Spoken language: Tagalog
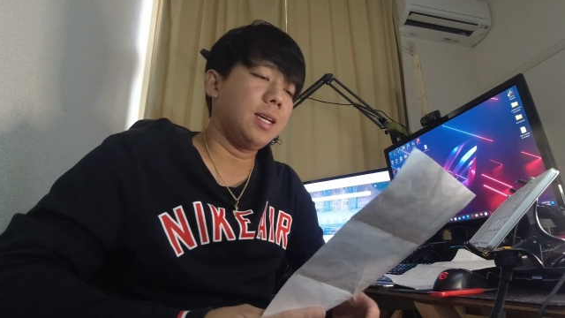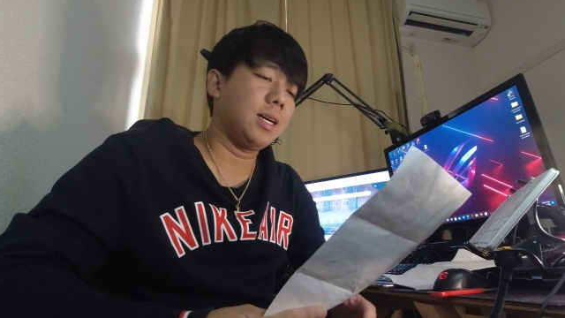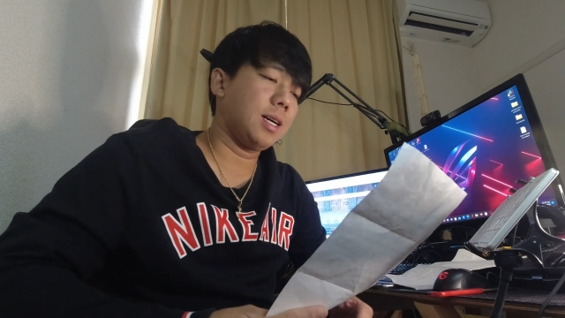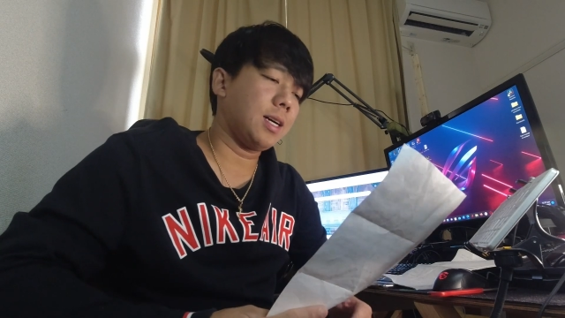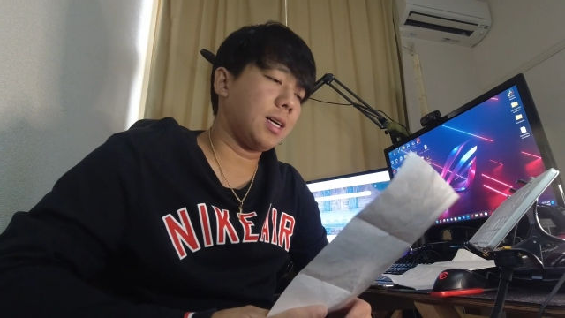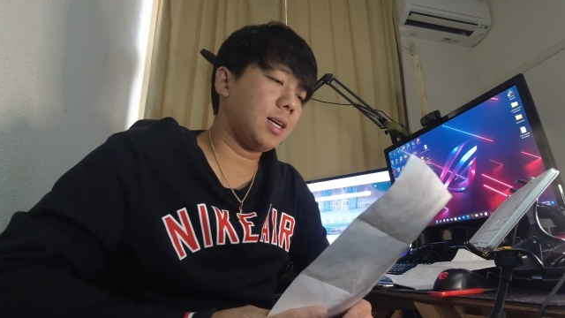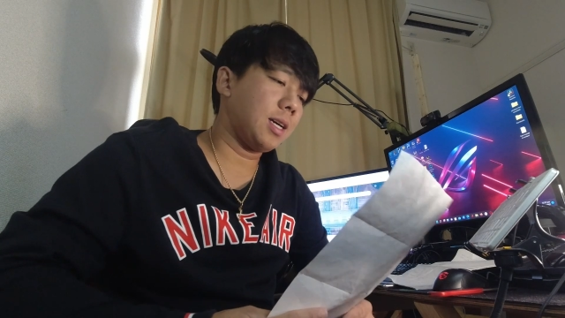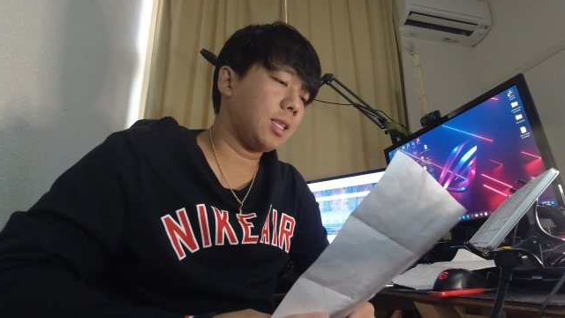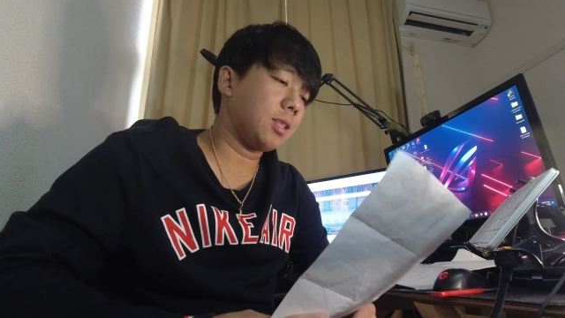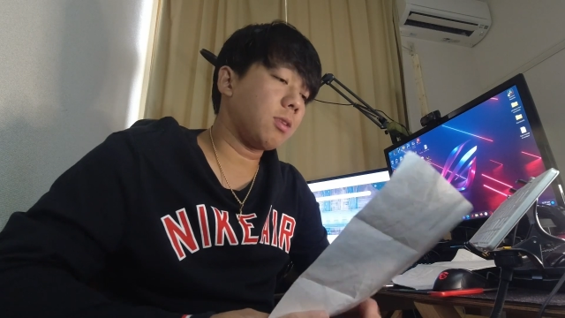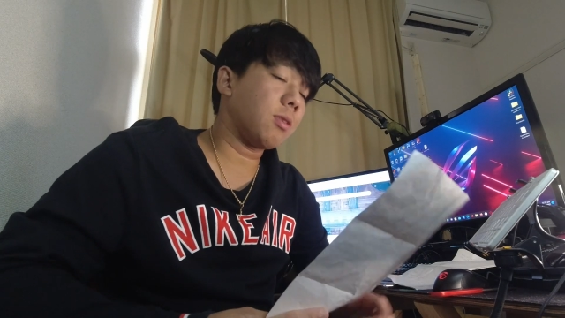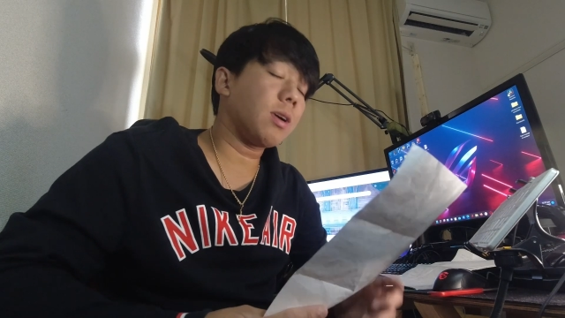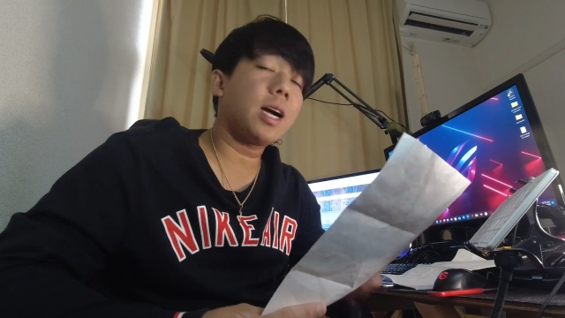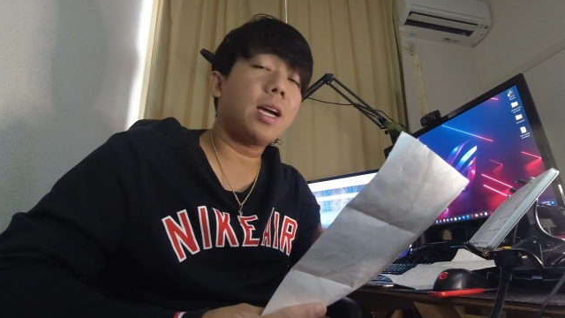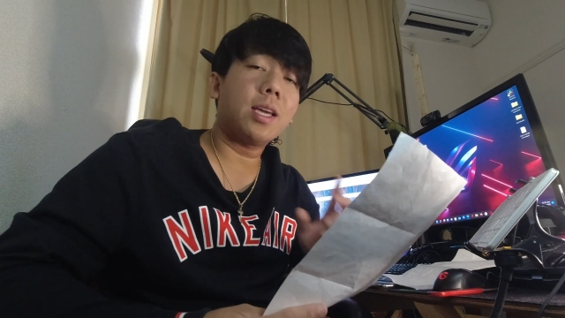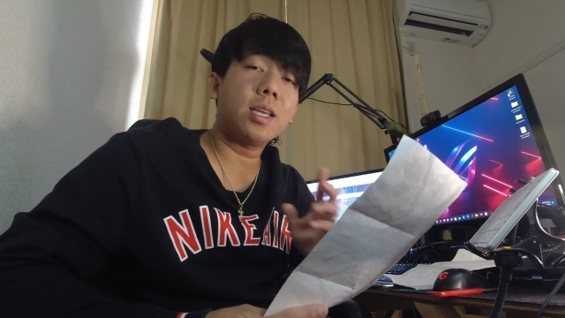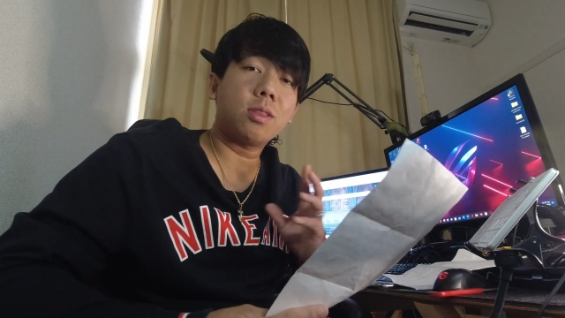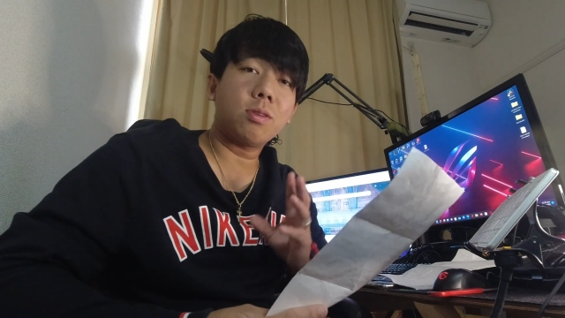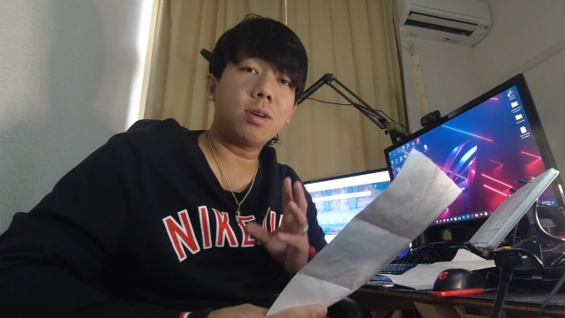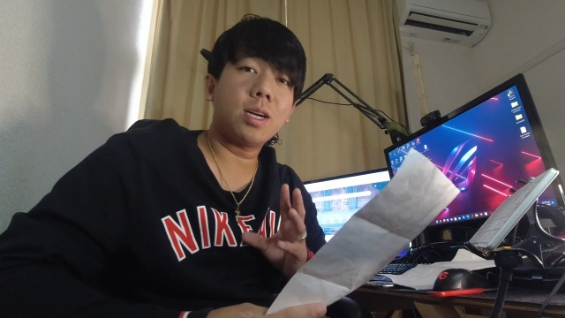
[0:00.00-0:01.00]
Uh, ito nga,
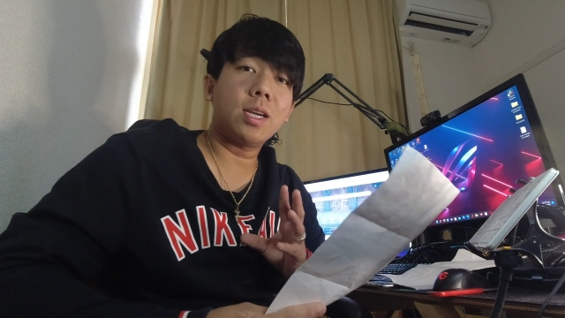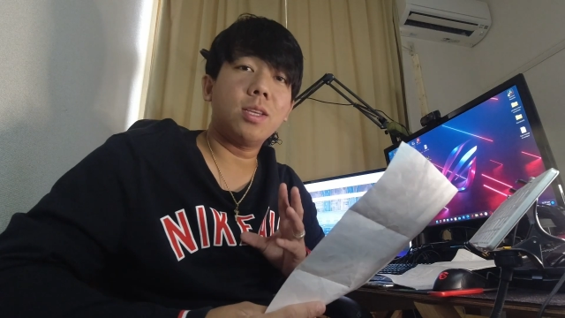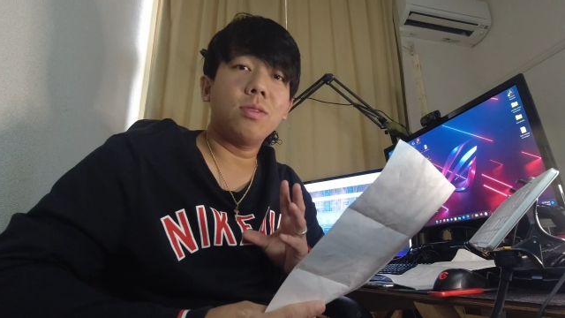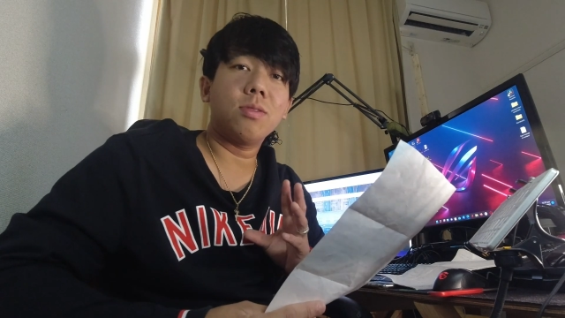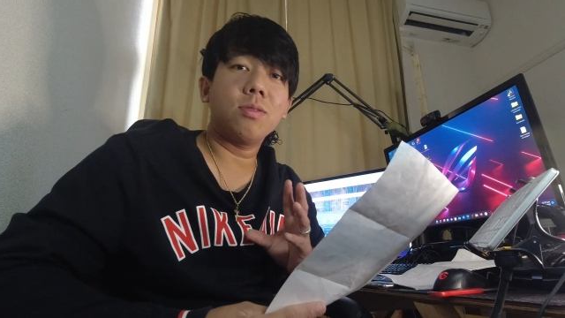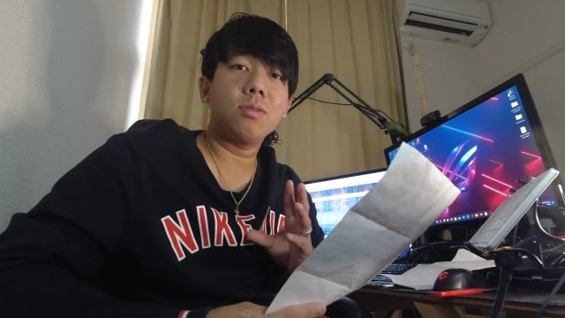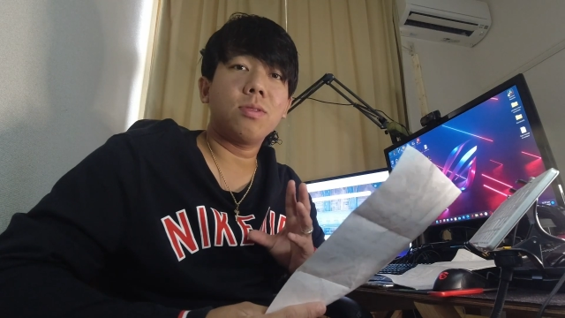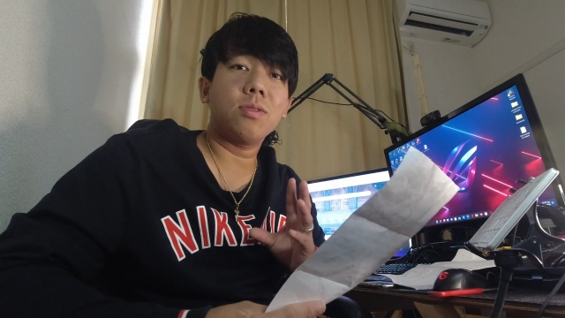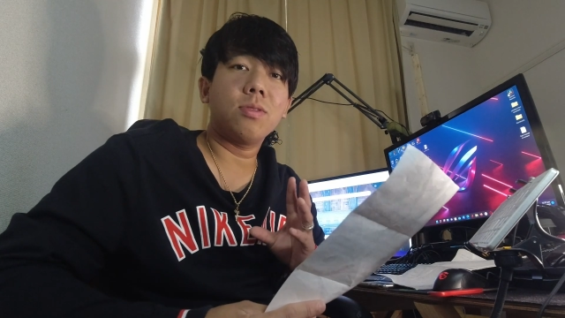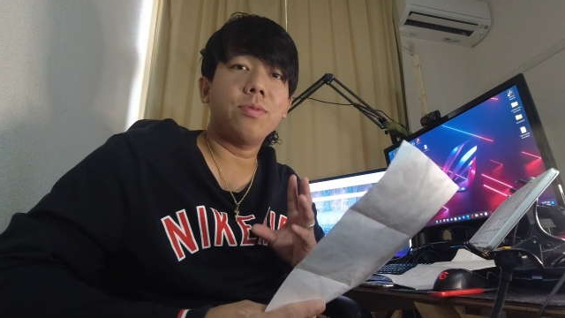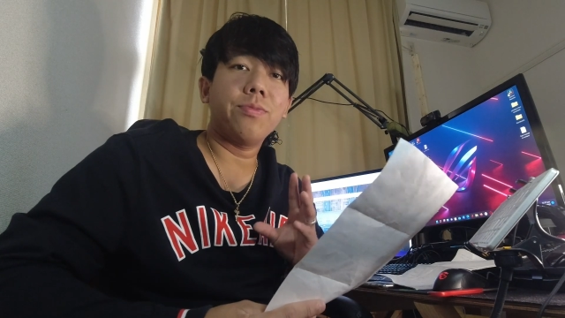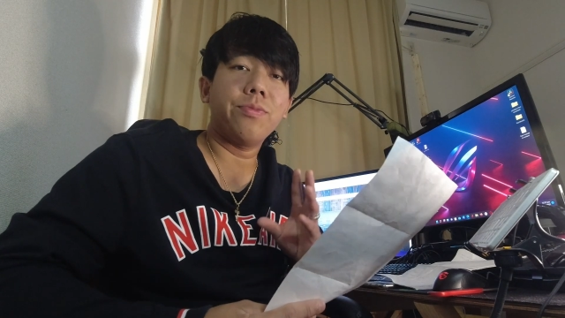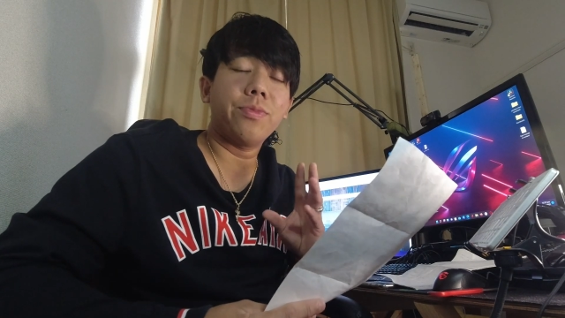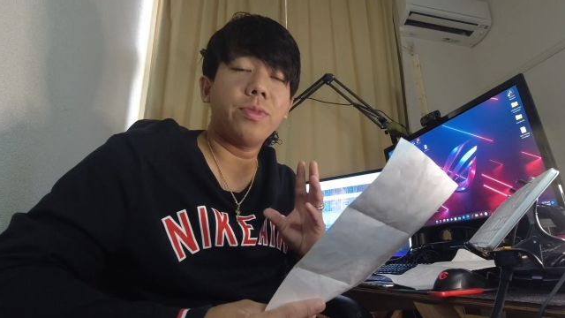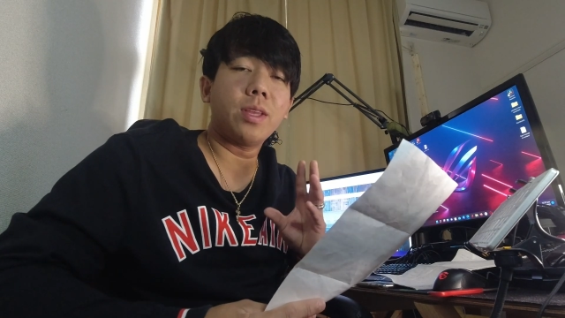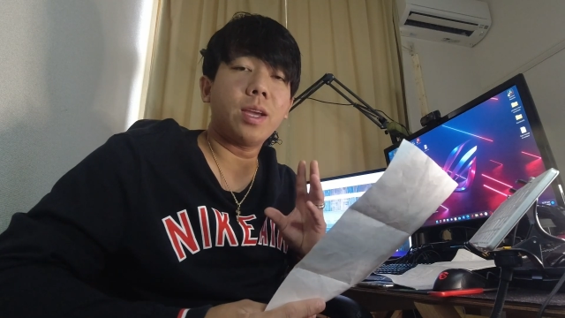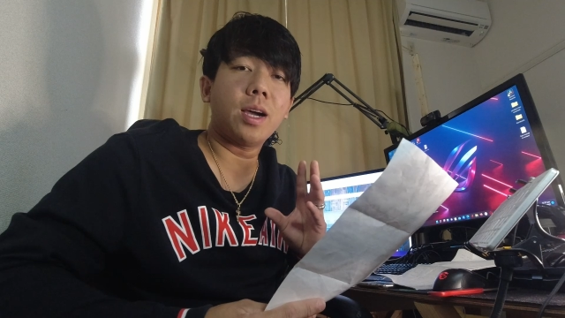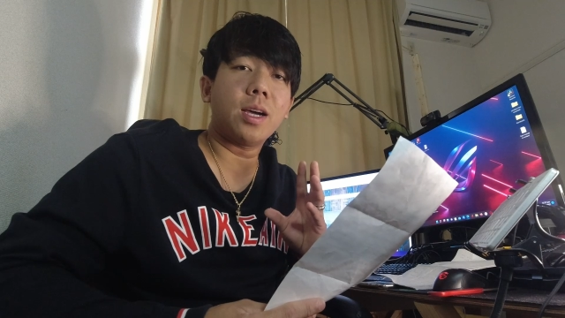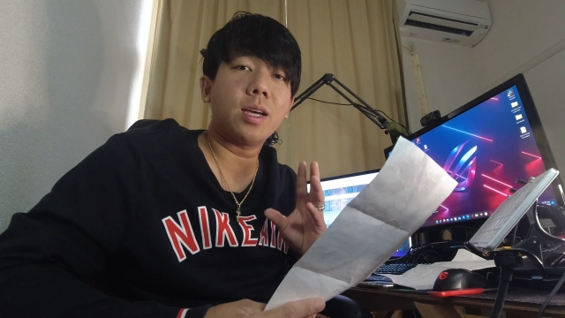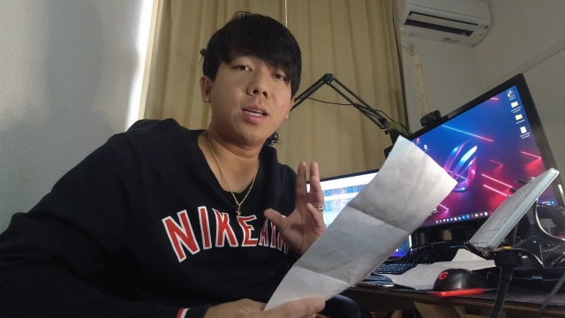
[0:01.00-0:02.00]
ito nga yung
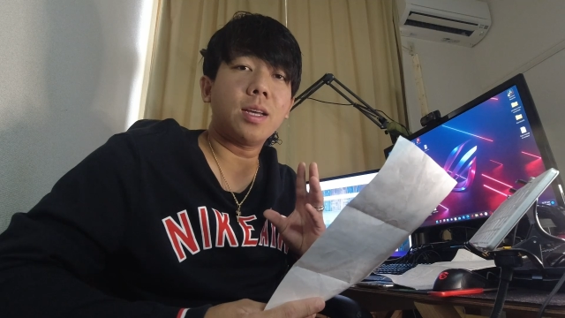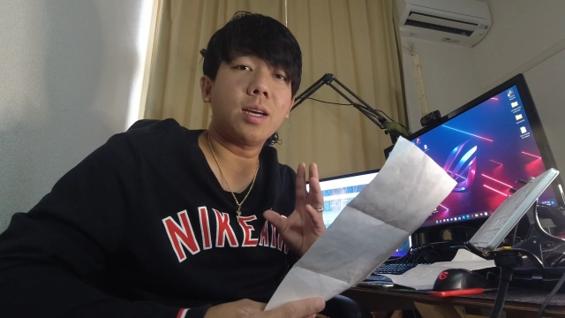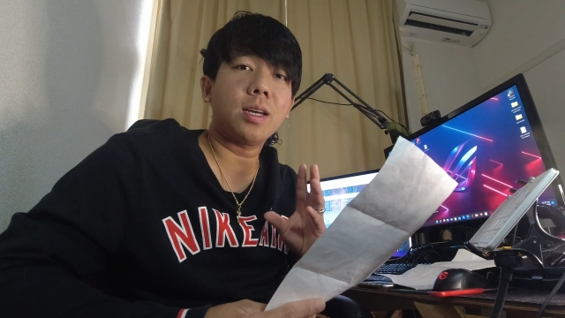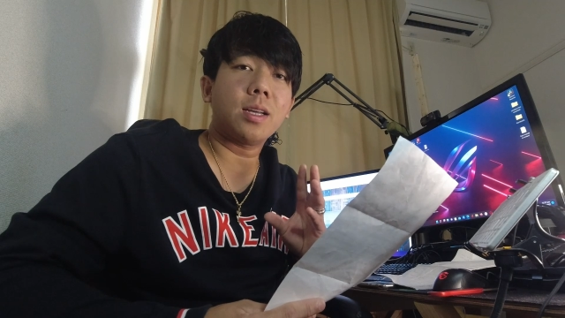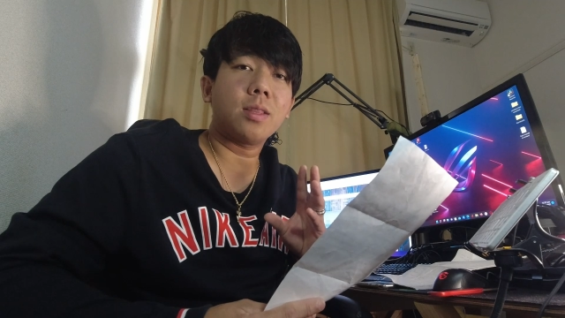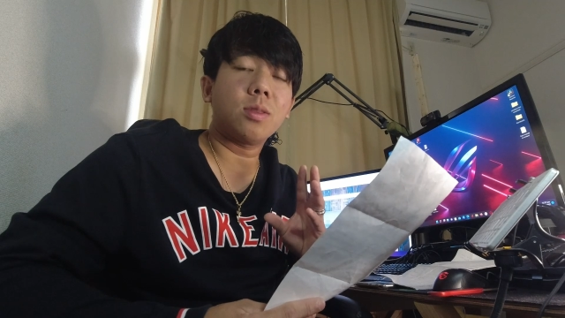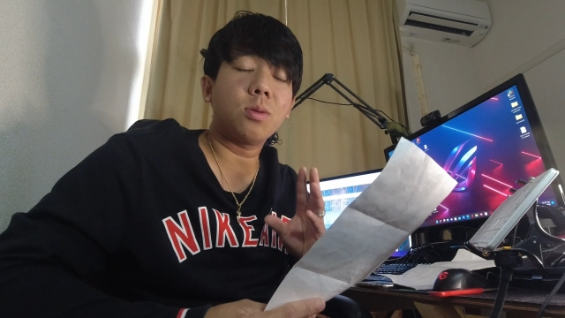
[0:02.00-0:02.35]
uh,